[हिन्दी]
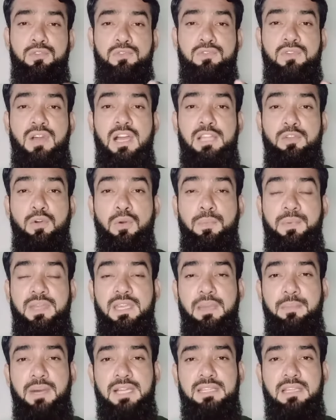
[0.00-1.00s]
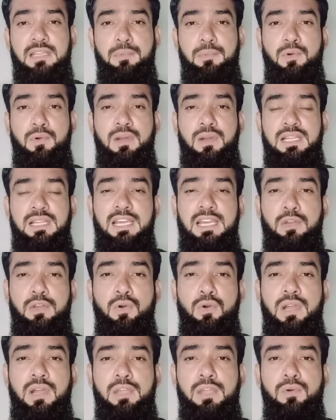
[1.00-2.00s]
तो दोस्तों आई होप कि ये बातें आपको क्लियर
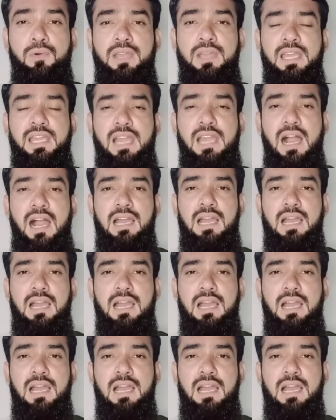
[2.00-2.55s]
हो गई होंगी कि